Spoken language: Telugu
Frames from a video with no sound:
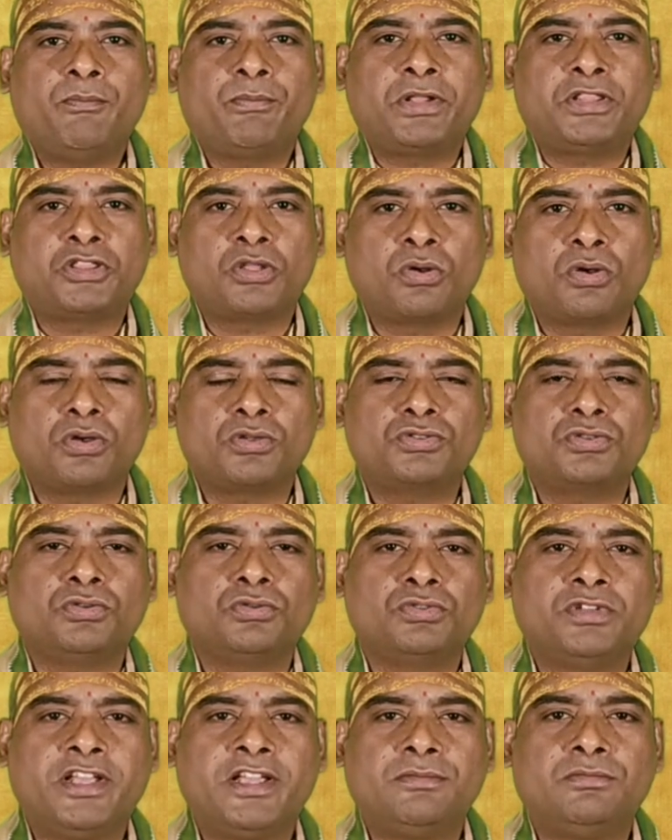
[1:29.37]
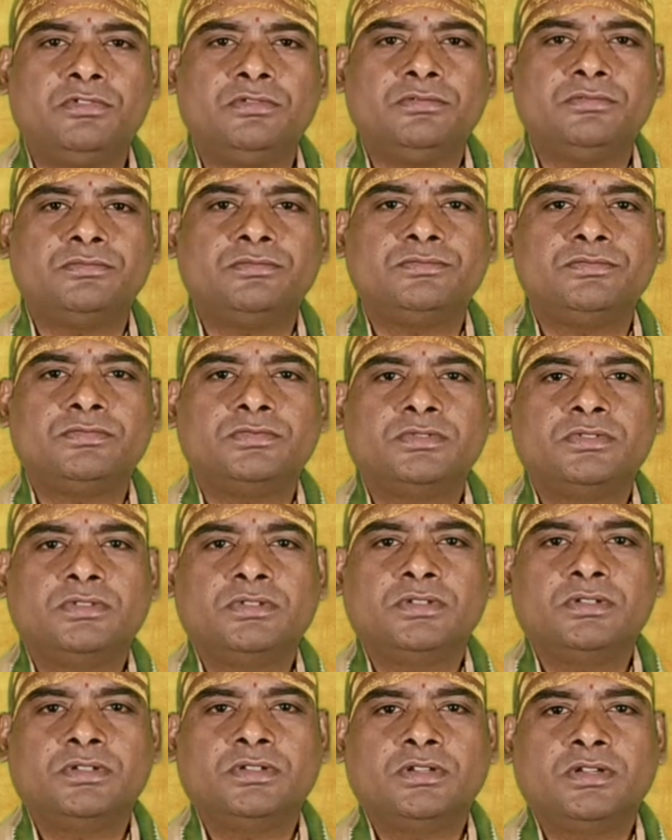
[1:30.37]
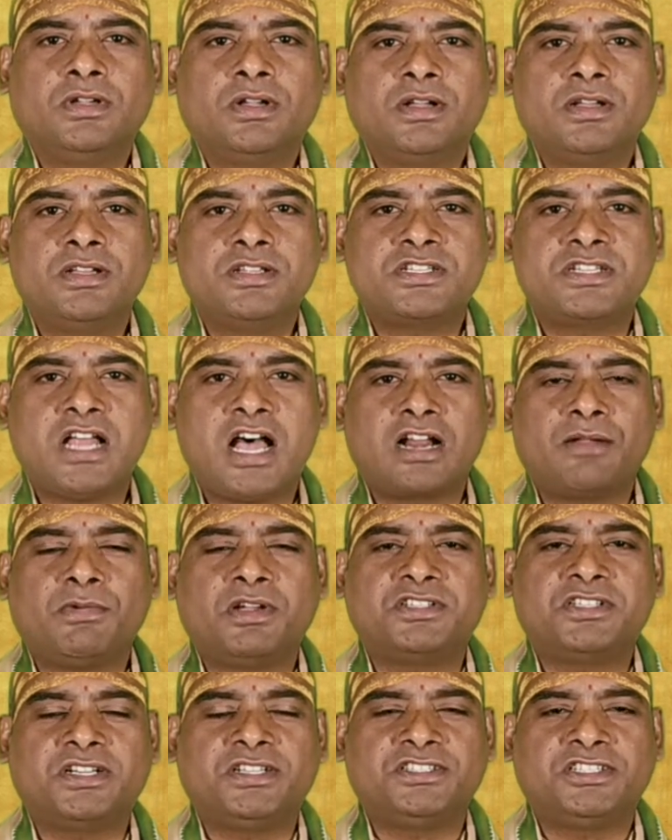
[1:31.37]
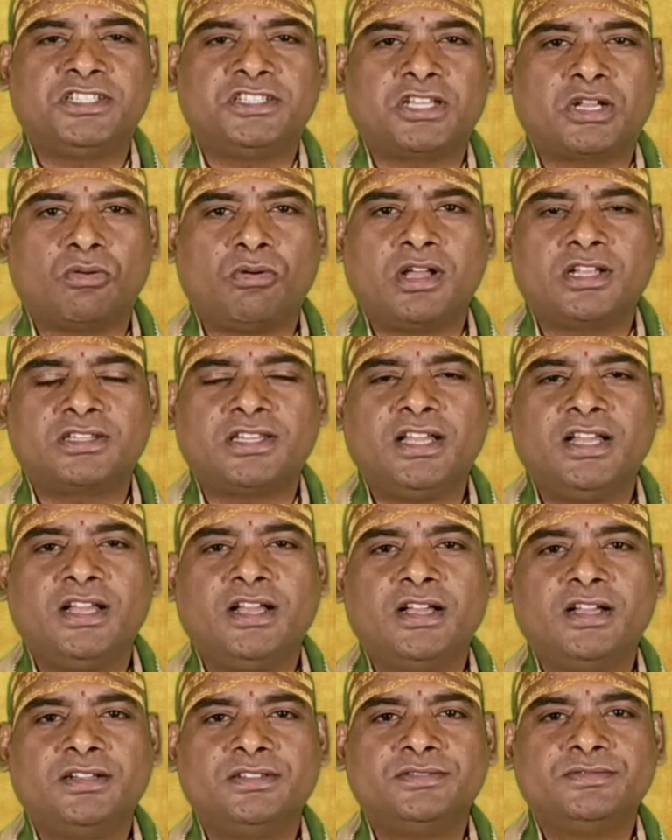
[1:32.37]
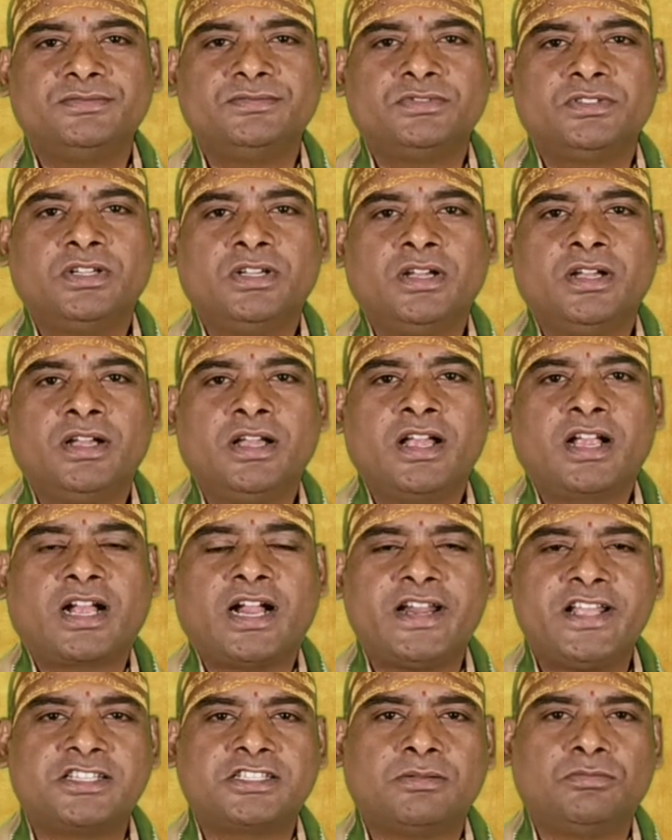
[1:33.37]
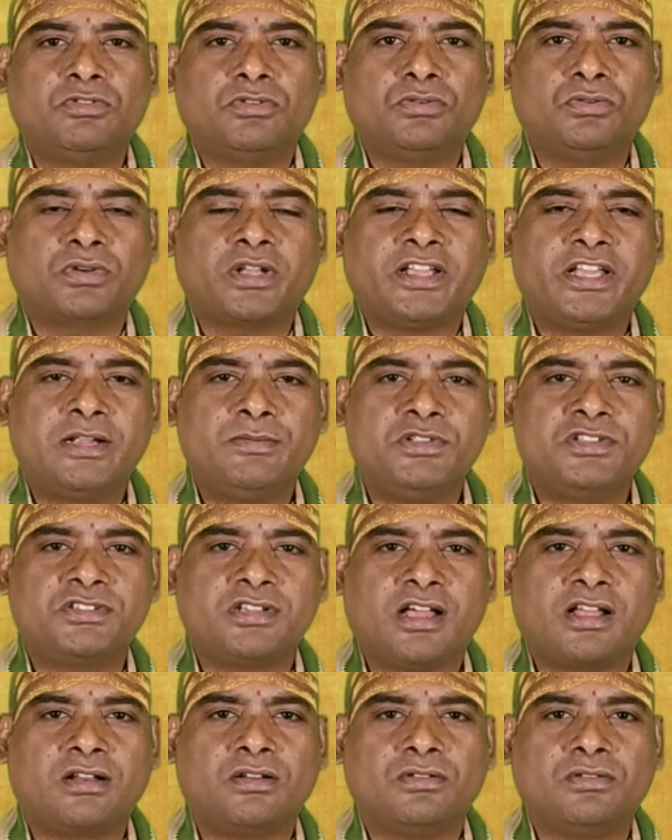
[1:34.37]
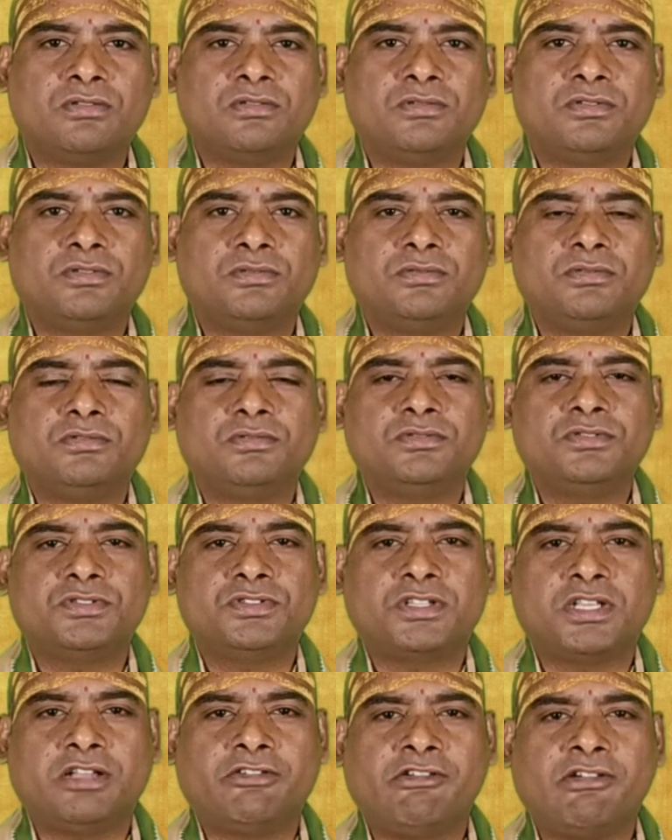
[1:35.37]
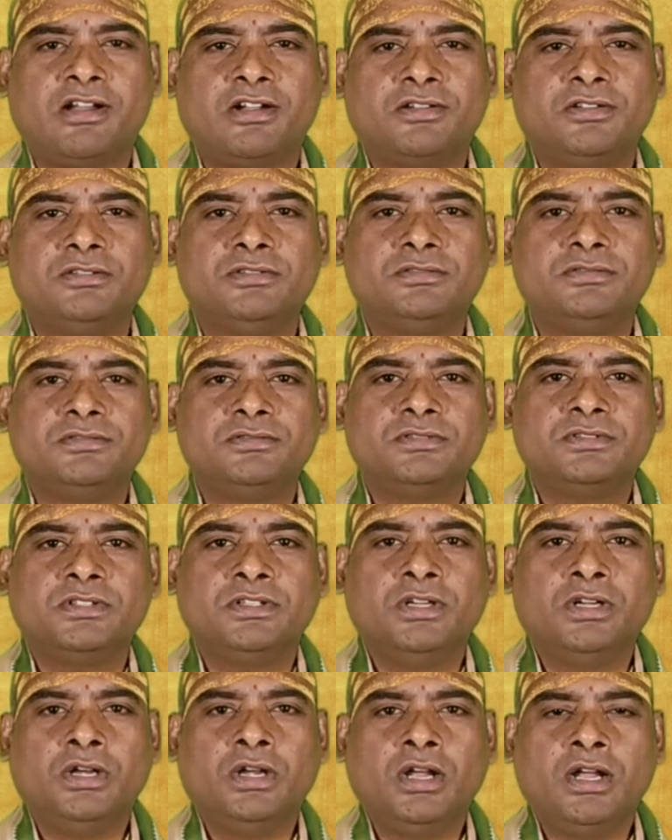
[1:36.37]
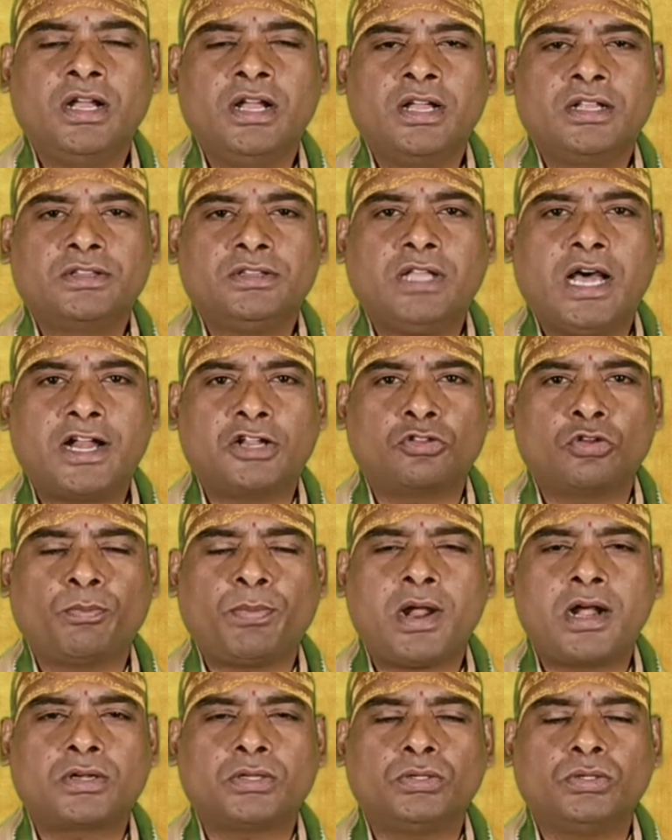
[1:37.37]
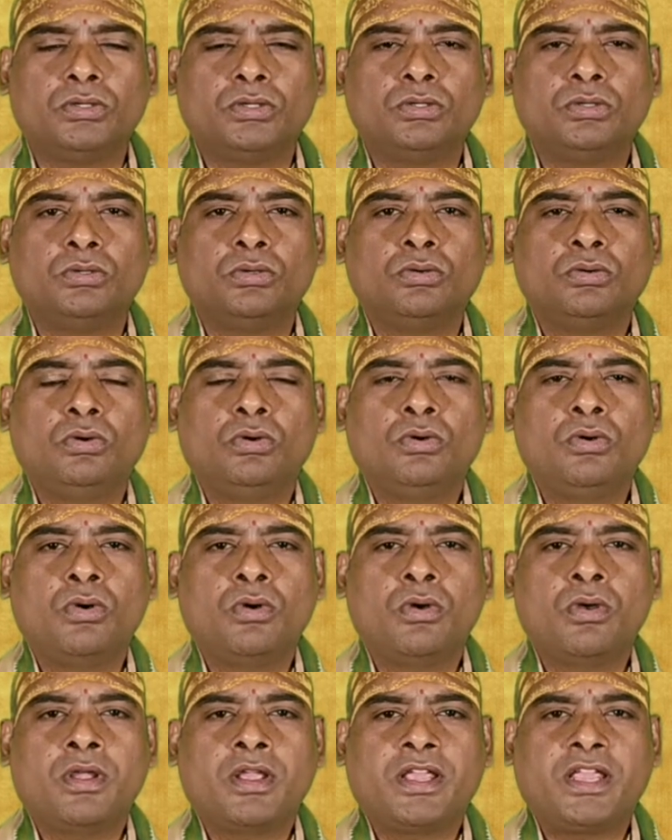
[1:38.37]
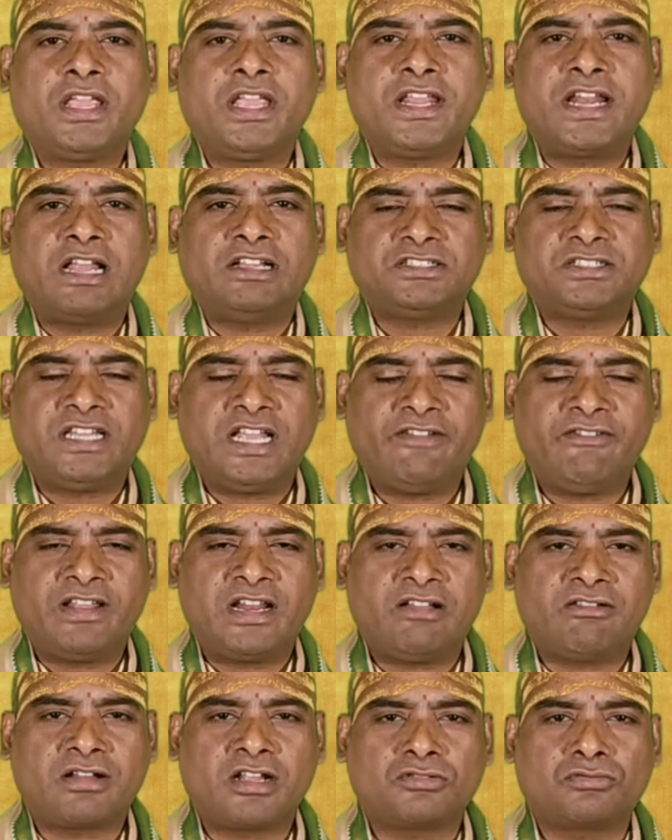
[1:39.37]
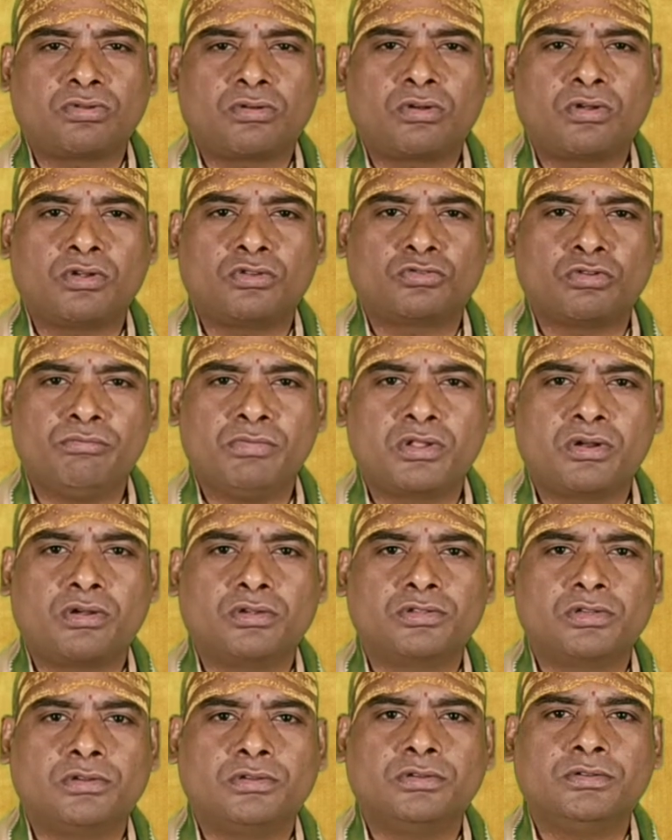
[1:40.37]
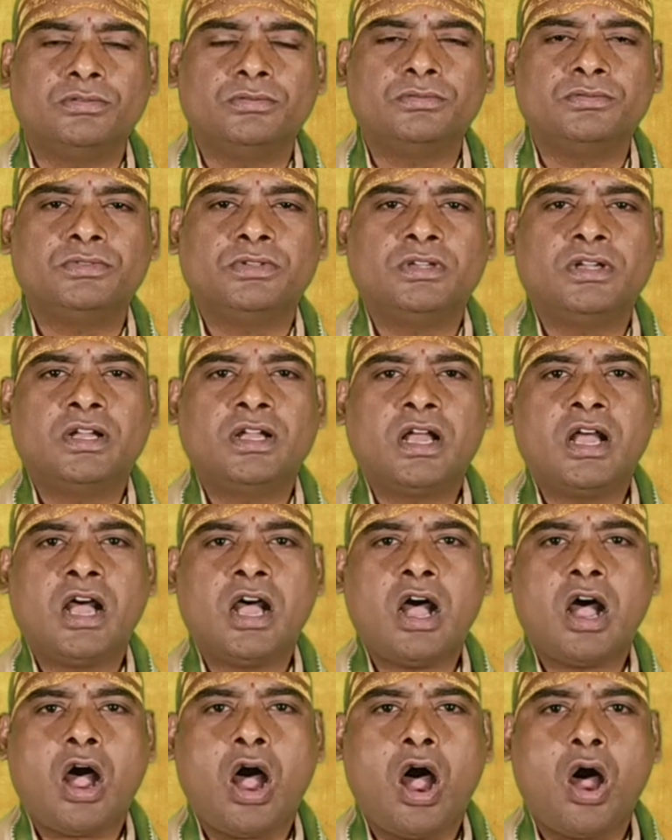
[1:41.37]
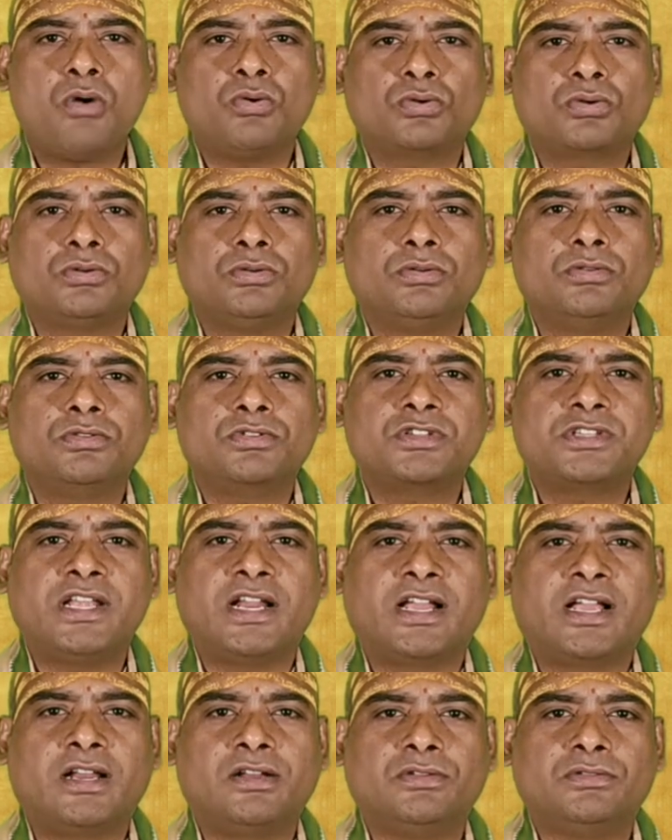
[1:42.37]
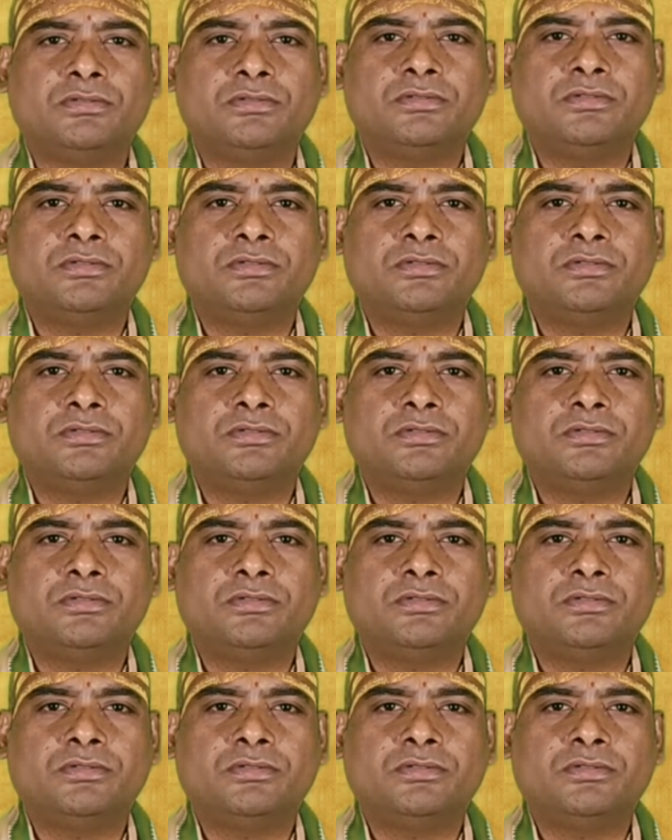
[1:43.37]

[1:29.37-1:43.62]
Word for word: ప్రతిరోజు ఉదయము స్నానం ఆచరించిన తర్వాత కనీసము నూట ఎనిమిది సార్లు చదవలను దానితోపాటు ఈ దేవి నవరాత్రుల్లో తొమ్మిది రోజులు ఆవుకు శనగలు